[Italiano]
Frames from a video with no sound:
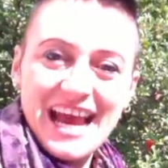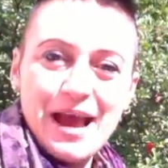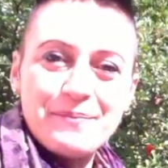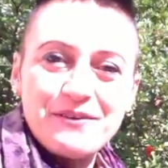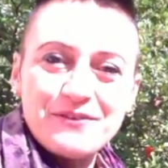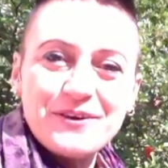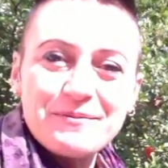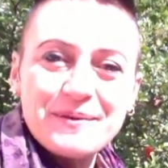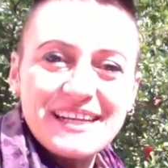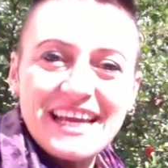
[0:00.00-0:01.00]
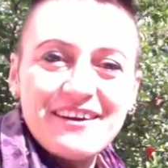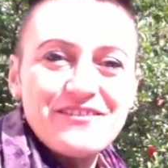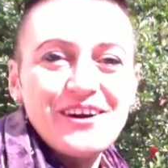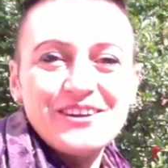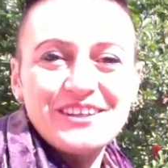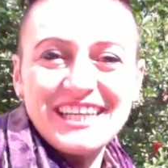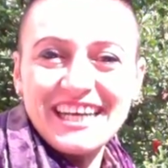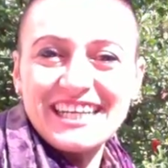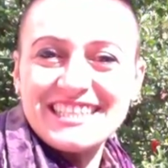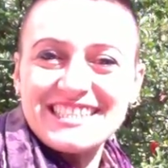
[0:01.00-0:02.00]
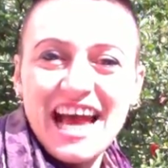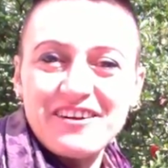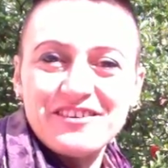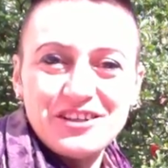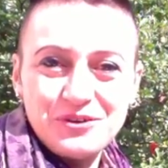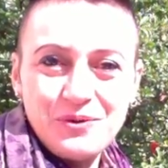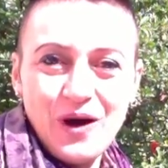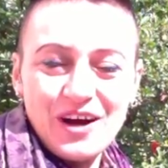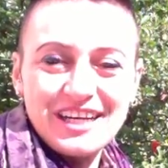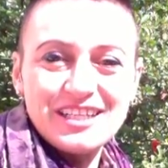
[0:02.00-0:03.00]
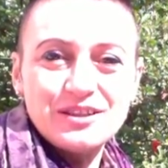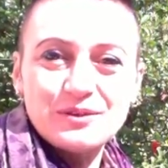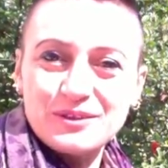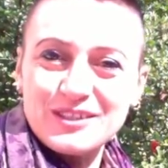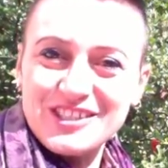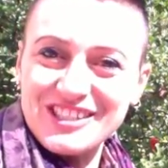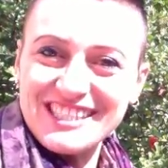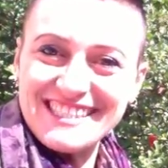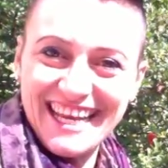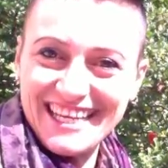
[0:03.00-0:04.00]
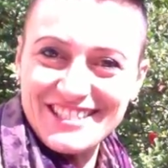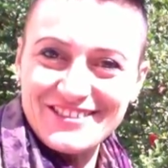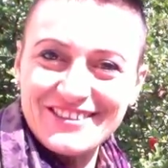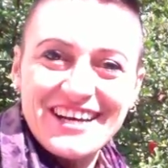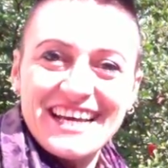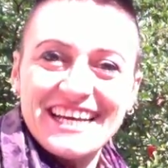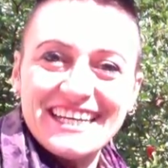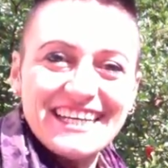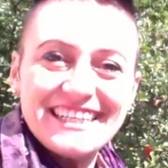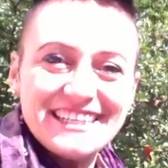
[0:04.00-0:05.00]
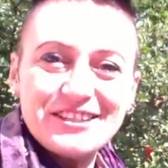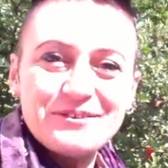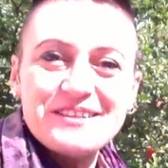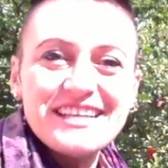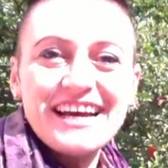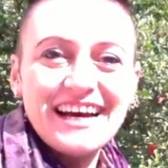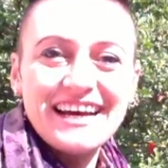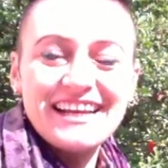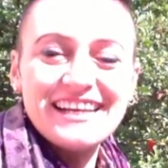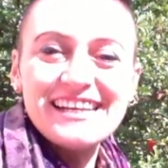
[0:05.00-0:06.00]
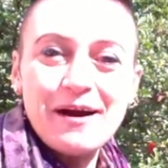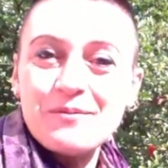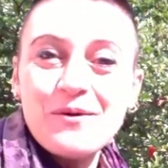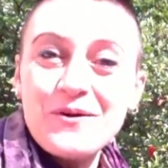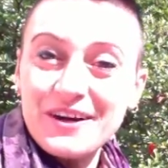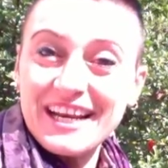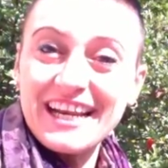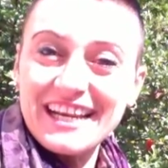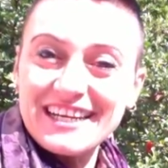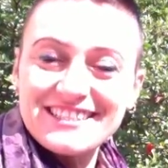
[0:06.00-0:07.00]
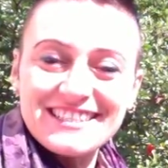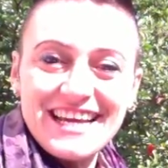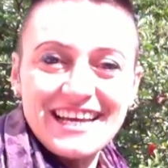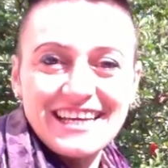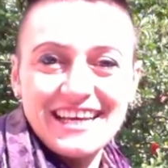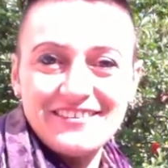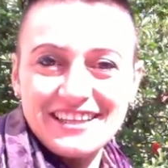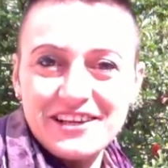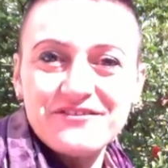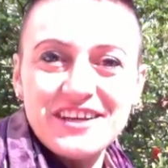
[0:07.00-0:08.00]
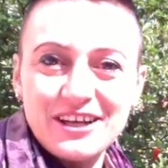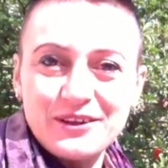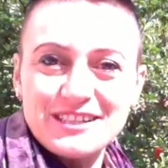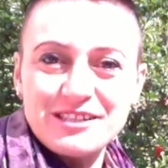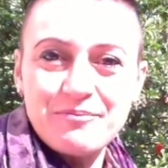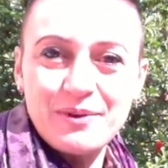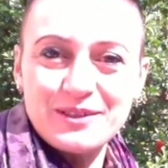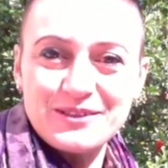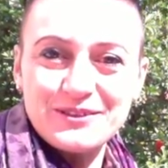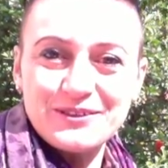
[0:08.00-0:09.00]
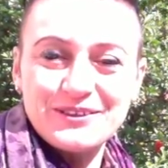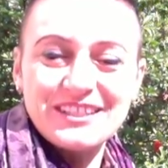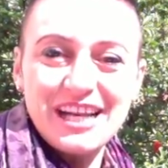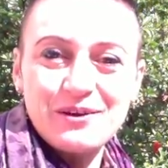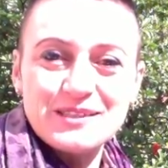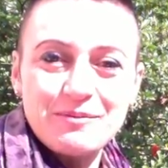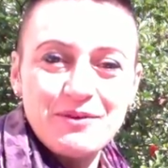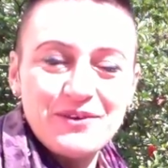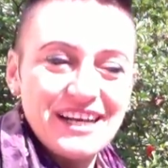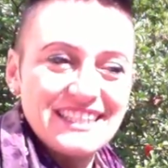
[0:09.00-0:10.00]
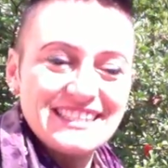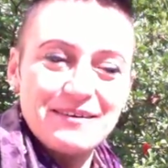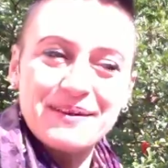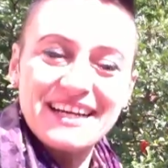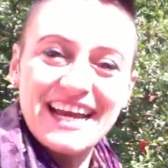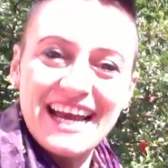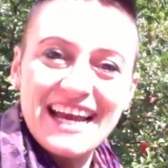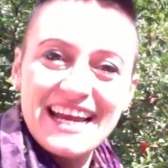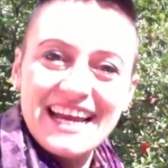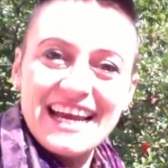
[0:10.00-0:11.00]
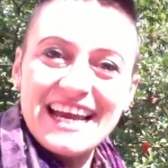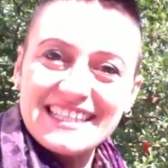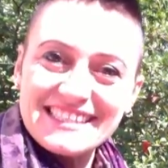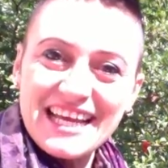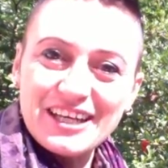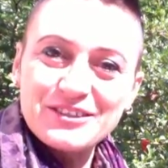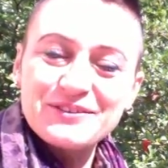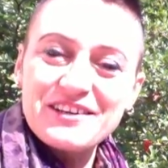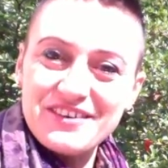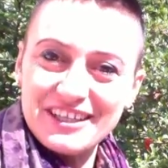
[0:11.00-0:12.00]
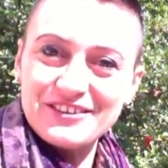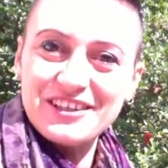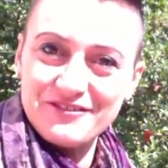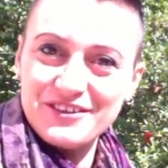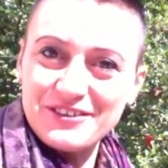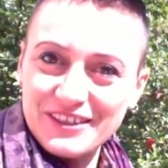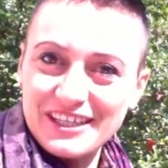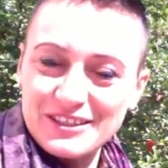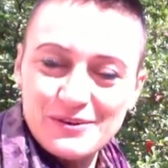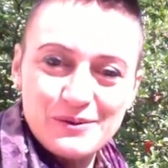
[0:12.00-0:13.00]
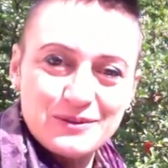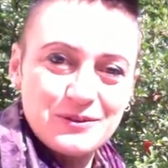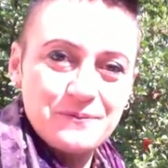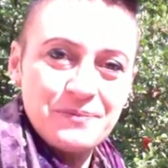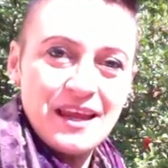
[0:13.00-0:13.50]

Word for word: È per voi perché voglio ringraziarvi di cuore di tutto il sostegno e di tutto l'amore e l'energia che avete inviato al Simposio della Consapevolezza, perché è stato un evento davvero grandioso.